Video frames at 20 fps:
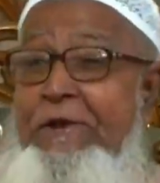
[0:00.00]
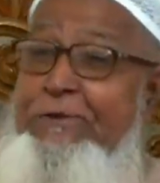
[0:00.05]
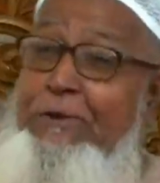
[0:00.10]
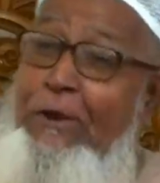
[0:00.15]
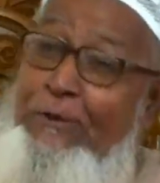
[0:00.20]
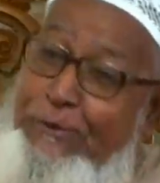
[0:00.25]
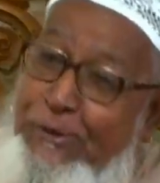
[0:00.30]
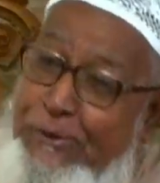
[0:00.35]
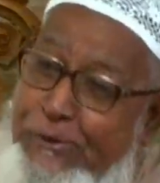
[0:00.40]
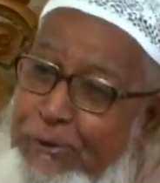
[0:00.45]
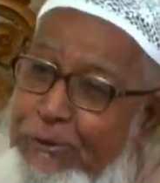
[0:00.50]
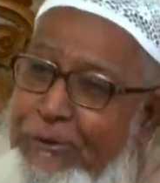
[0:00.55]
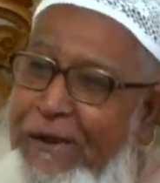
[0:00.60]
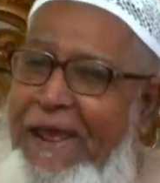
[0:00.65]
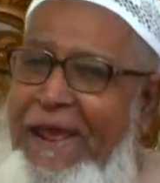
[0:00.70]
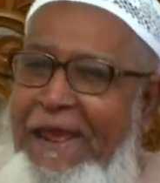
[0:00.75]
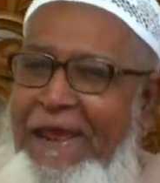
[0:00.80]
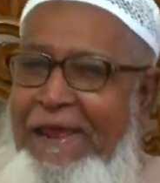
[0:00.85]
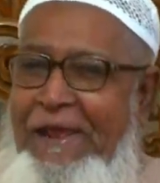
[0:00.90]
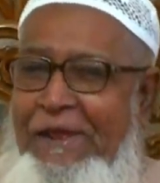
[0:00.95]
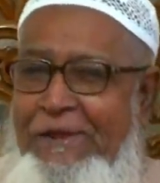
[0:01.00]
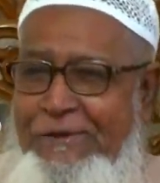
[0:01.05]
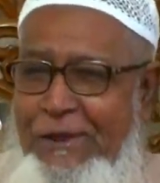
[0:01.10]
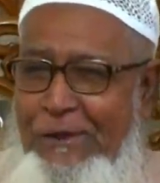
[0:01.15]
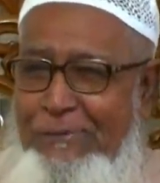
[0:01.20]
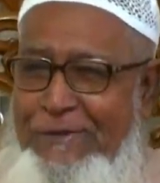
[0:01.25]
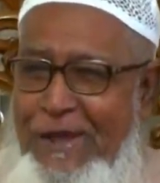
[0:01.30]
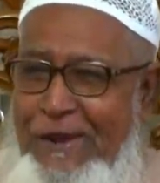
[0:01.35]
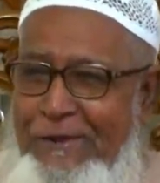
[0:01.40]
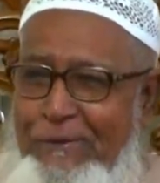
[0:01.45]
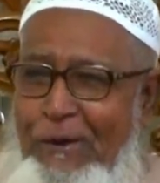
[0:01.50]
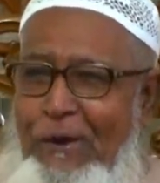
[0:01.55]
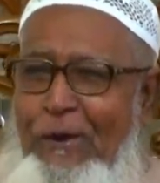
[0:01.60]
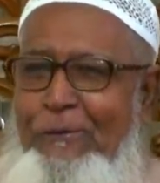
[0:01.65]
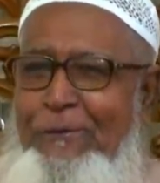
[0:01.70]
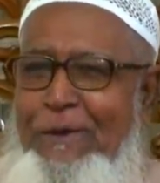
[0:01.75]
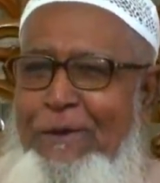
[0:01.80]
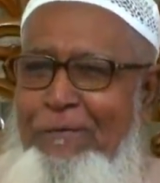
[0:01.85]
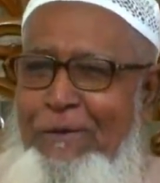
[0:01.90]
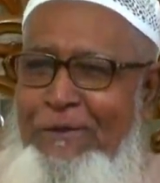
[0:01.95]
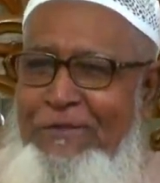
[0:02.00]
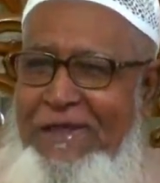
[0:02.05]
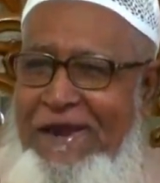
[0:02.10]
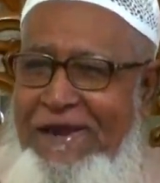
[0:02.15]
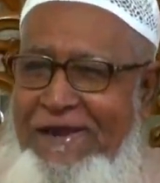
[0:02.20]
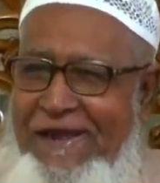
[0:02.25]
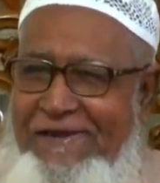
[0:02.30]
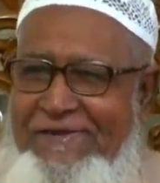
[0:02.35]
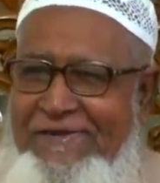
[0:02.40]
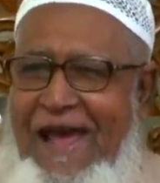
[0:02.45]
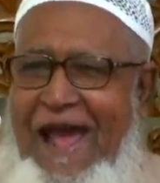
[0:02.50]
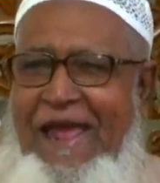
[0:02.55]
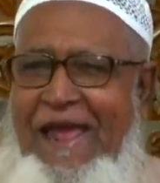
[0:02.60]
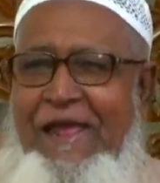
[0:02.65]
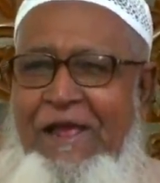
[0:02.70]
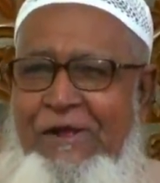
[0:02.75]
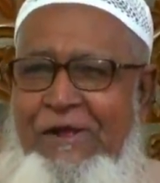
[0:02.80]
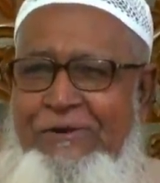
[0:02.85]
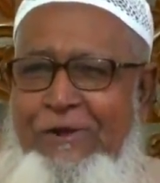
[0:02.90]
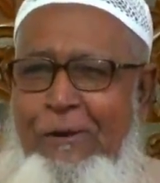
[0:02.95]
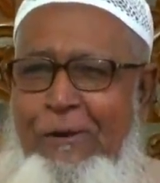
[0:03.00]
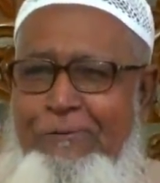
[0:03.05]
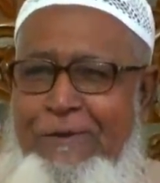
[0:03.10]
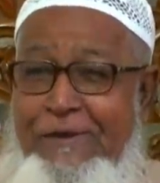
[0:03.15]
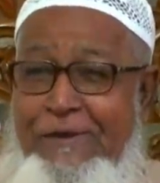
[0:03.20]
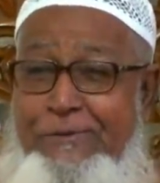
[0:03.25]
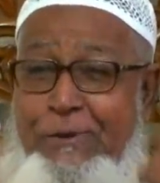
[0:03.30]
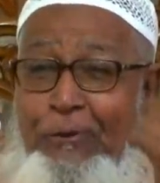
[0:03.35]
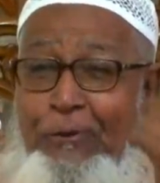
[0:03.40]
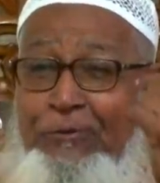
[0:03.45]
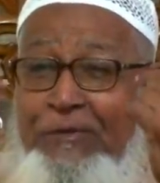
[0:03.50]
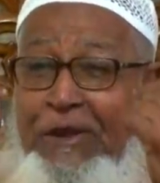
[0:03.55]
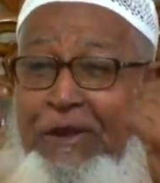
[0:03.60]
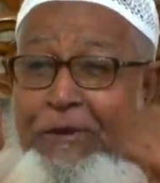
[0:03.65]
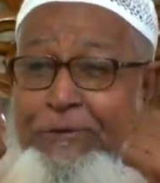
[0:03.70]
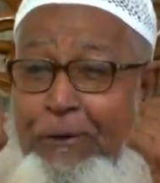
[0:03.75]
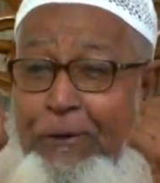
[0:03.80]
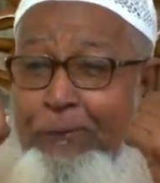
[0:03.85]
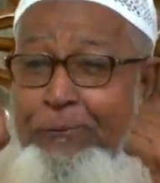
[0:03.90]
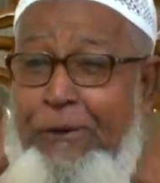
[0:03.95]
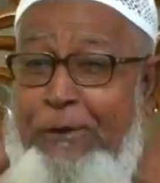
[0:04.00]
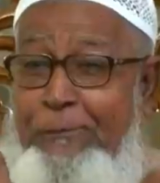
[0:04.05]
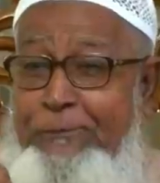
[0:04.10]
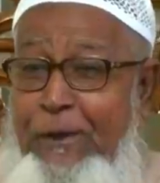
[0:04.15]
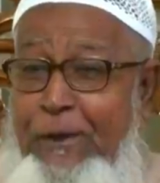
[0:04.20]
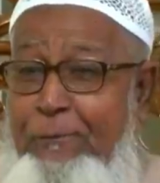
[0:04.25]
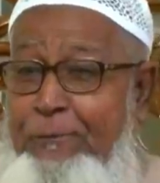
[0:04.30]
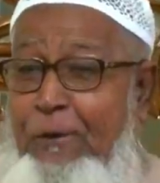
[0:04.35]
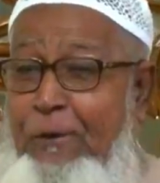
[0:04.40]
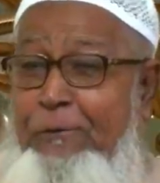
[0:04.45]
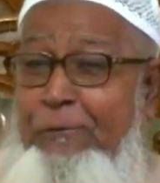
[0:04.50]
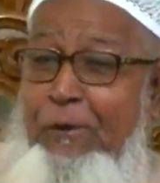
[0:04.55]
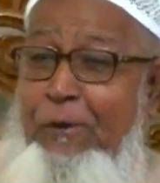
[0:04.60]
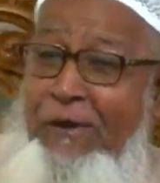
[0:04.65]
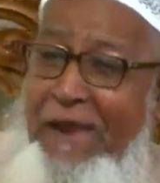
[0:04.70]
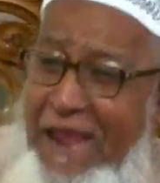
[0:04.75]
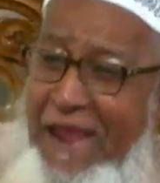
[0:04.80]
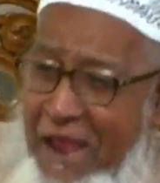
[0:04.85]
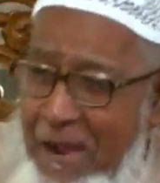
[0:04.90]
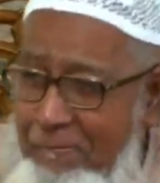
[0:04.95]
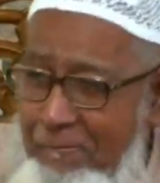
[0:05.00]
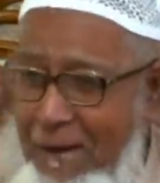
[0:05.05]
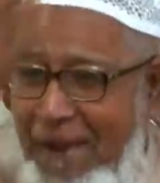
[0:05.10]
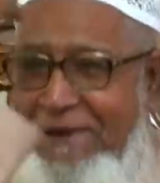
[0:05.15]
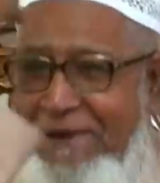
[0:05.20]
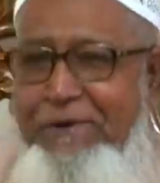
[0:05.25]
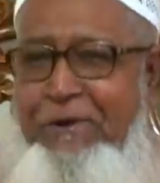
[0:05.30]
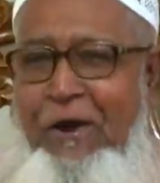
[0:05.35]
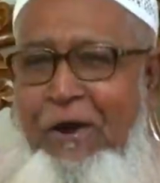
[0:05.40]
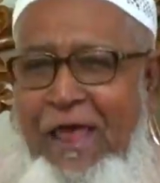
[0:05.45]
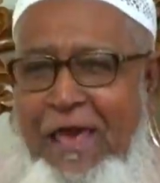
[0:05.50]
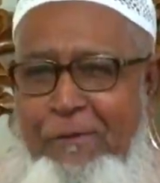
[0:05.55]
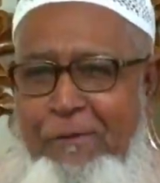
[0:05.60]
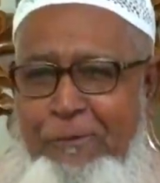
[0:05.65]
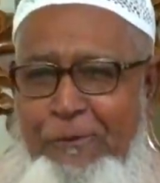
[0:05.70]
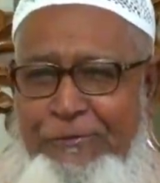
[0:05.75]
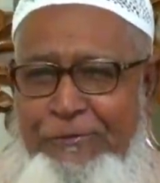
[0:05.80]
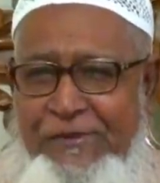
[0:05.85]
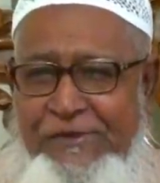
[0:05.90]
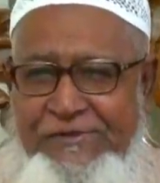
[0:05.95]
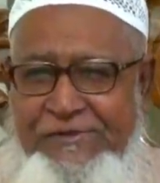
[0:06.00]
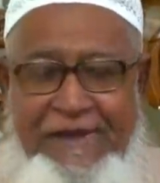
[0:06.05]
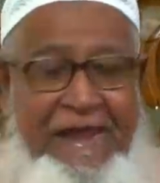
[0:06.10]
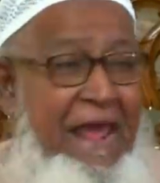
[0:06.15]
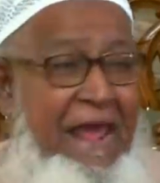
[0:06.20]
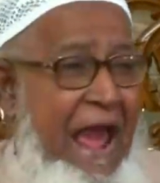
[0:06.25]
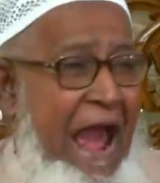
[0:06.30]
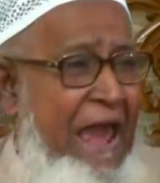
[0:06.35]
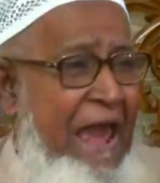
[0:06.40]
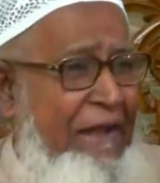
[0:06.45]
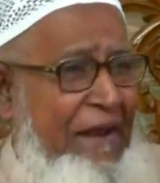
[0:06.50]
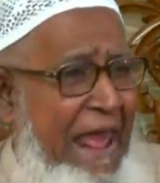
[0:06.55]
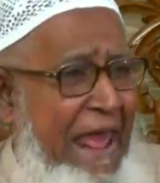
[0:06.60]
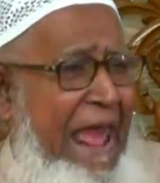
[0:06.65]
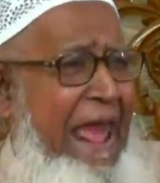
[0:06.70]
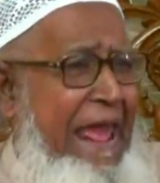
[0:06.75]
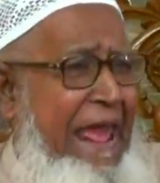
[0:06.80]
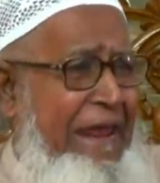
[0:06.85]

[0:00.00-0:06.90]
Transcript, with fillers: যত শুনে সবজার কলমের মধ্যে এটা যায় সবজার চোখ দিয়ে টপ টপ টপ করে পানি গড়ায় পড়তেছে হ্যাঁ রে